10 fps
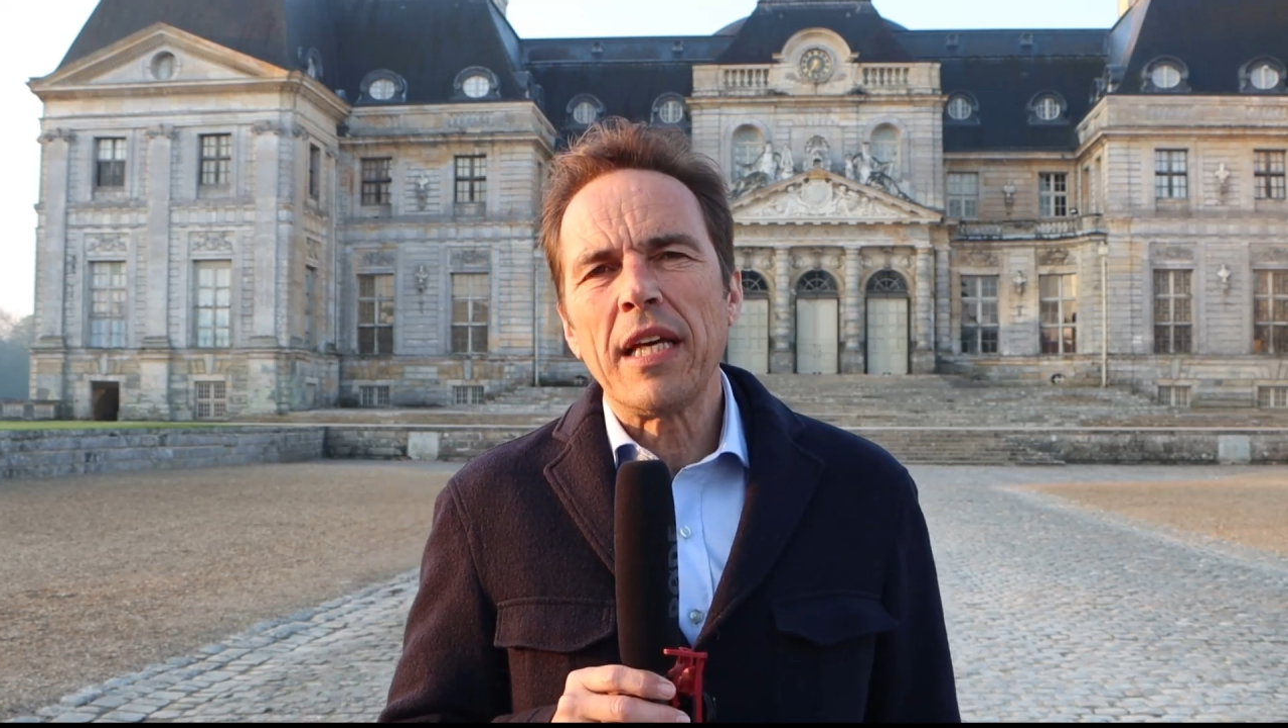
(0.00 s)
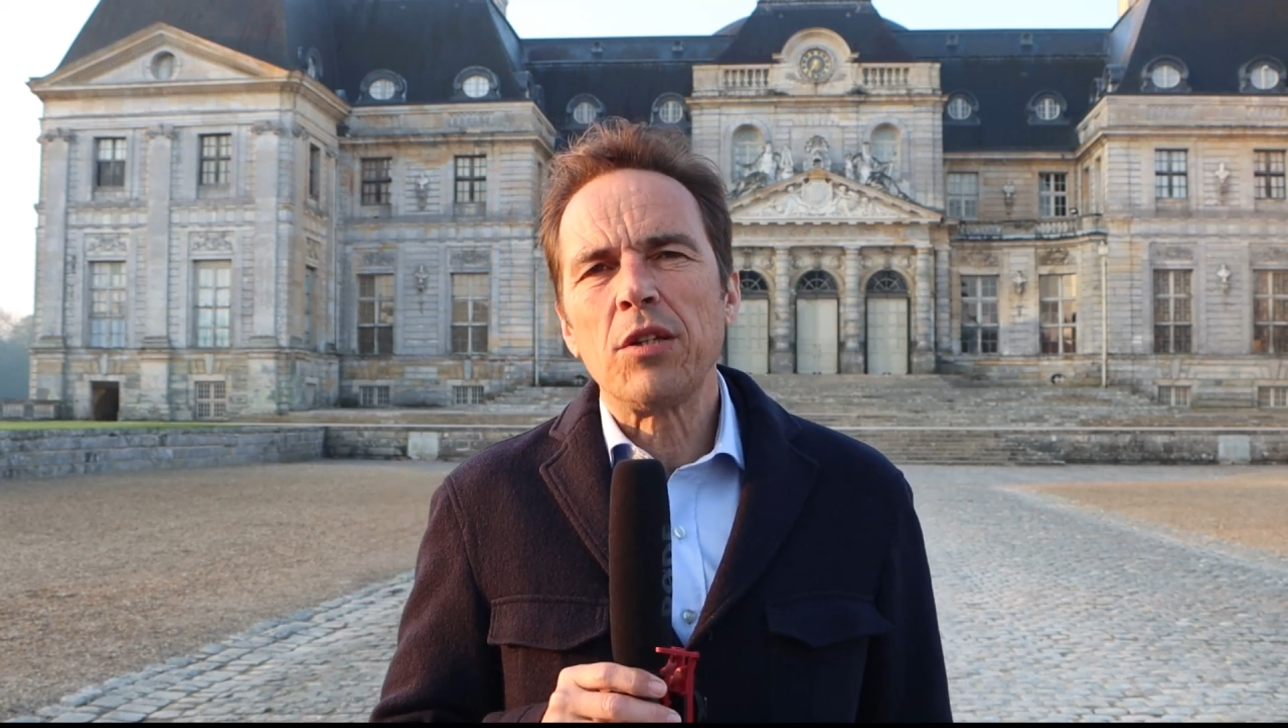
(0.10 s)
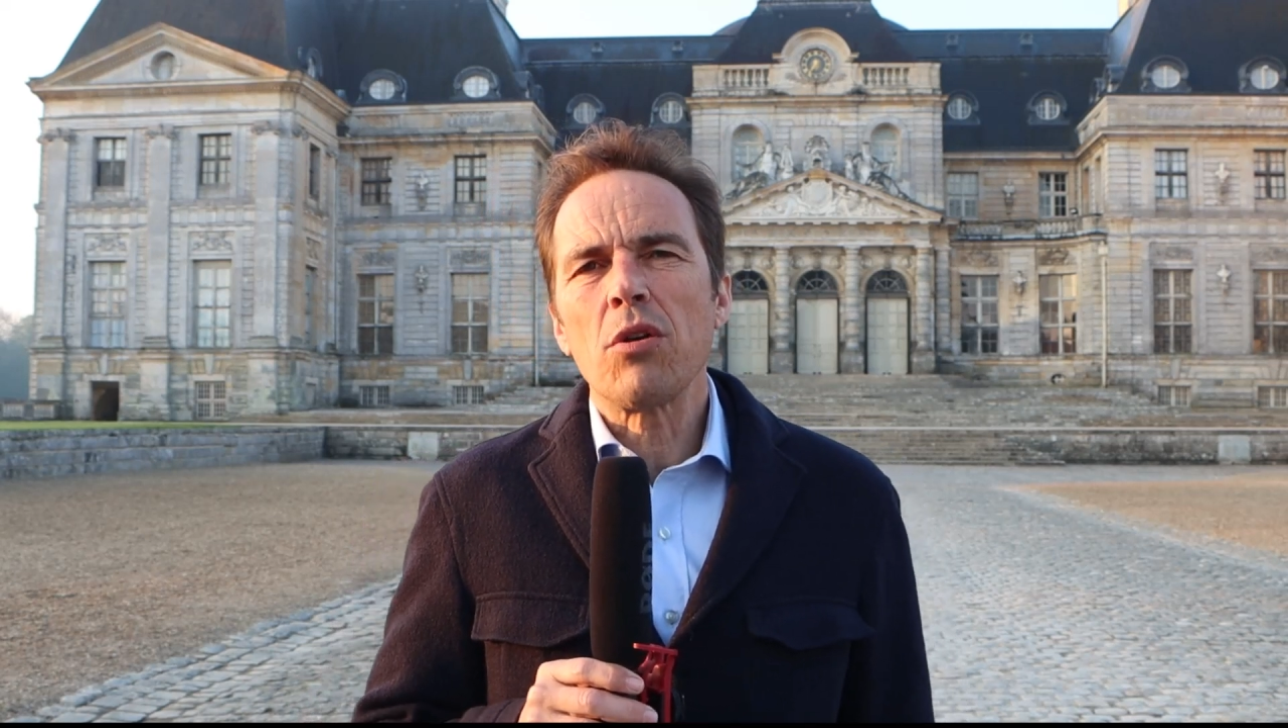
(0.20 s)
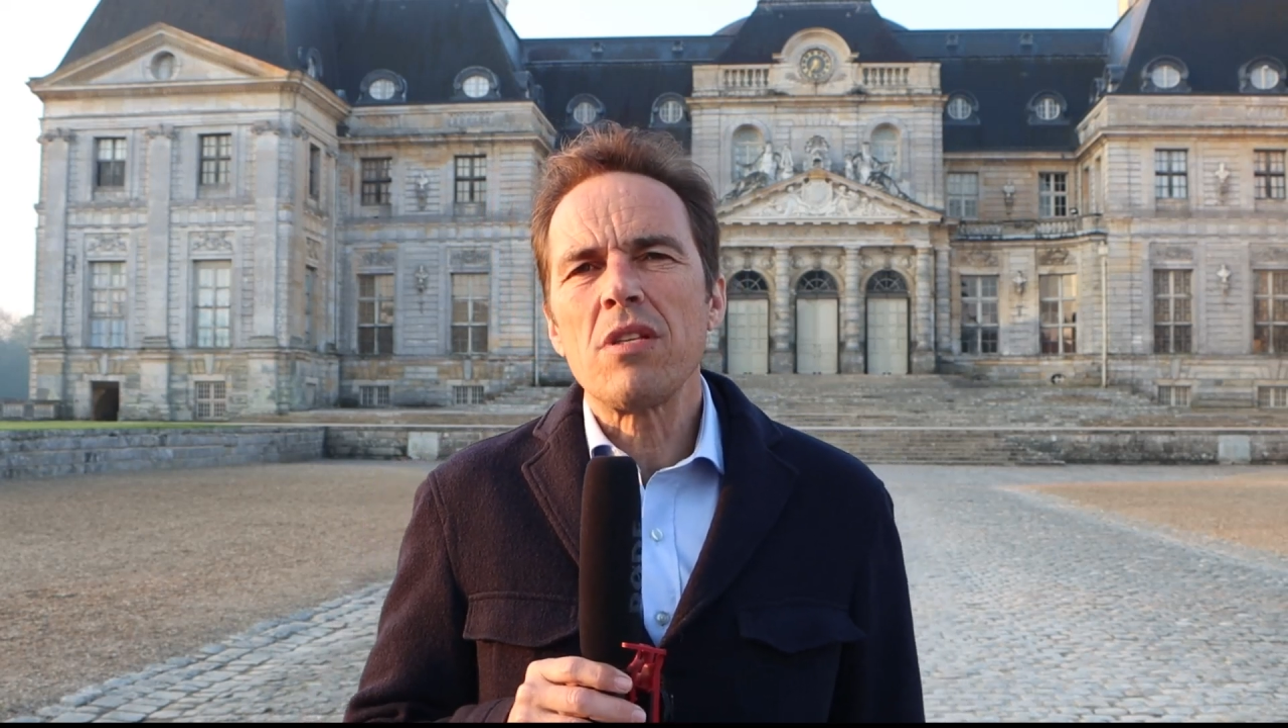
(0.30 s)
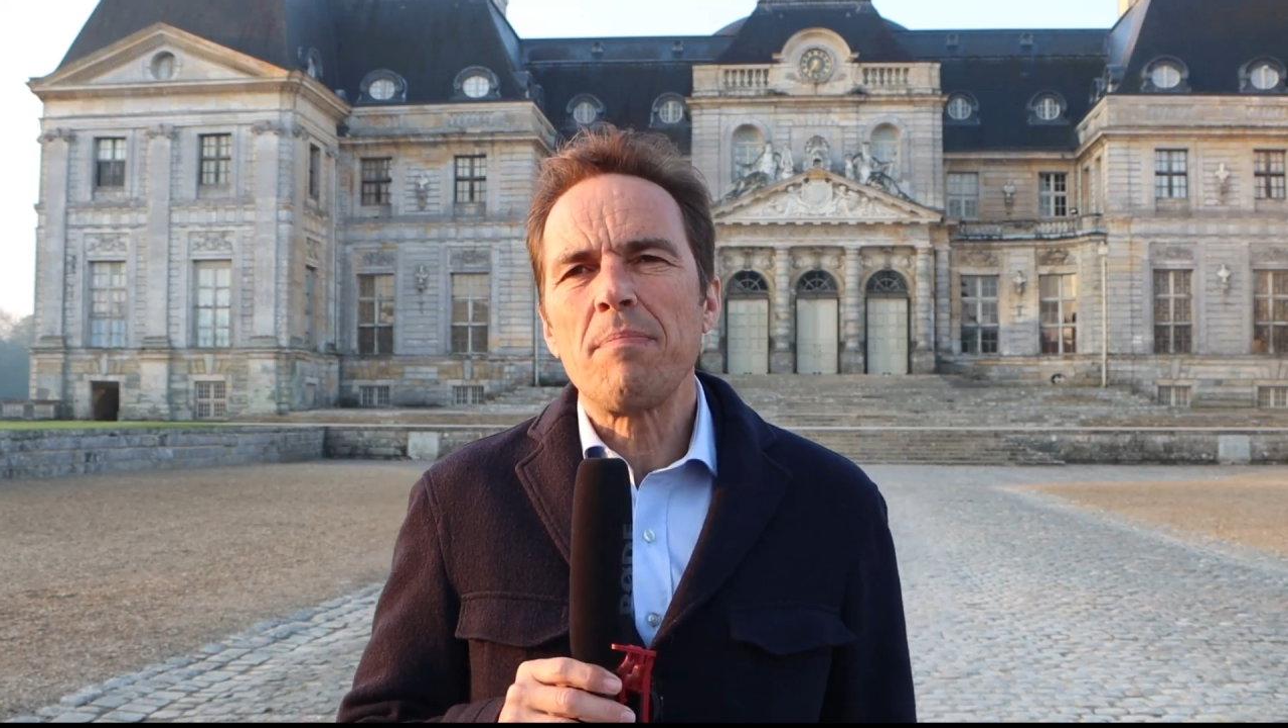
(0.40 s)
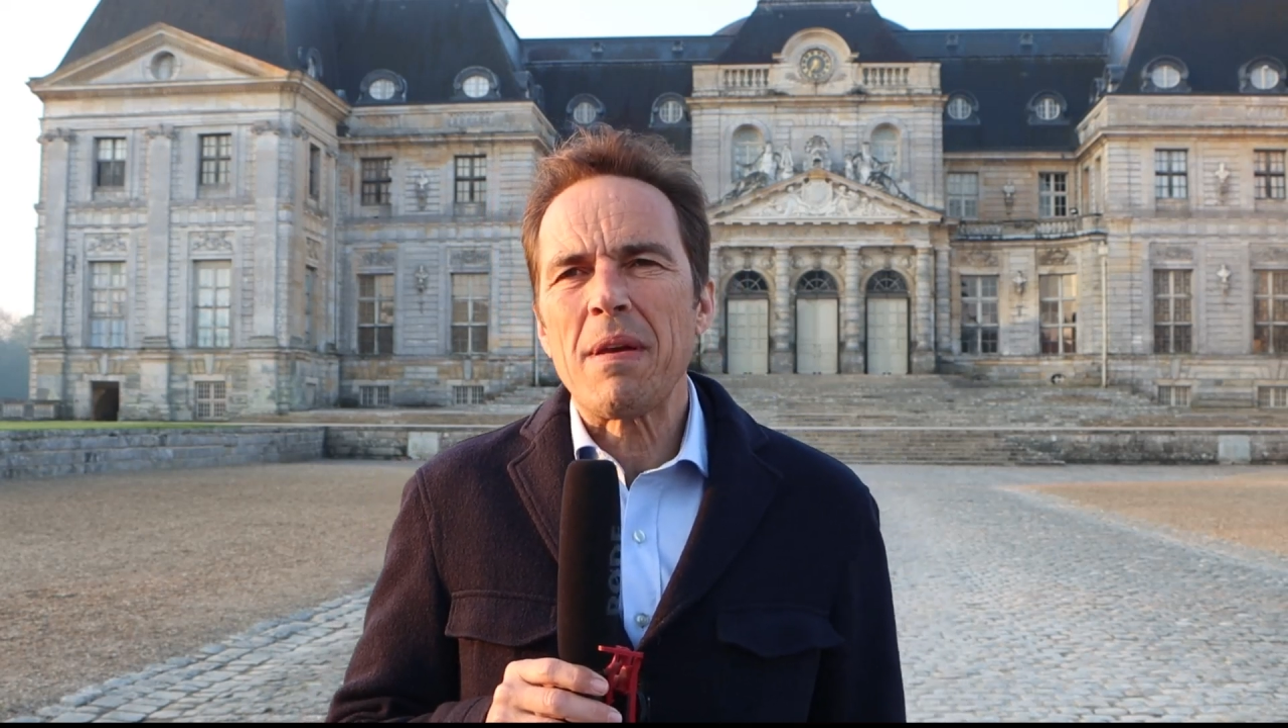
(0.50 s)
XIV est